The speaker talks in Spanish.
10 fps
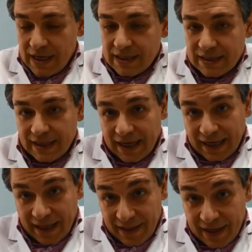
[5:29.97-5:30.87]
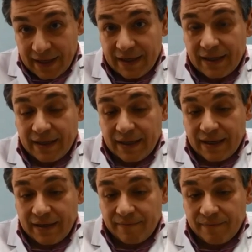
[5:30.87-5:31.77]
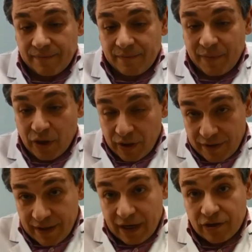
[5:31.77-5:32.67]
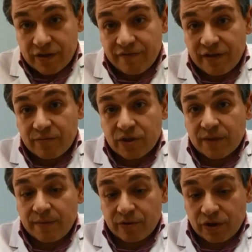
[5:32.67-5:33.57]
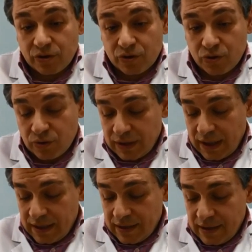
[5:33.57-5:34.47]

Se encarga de eh, priorizar los enfermos que vemos en consulta,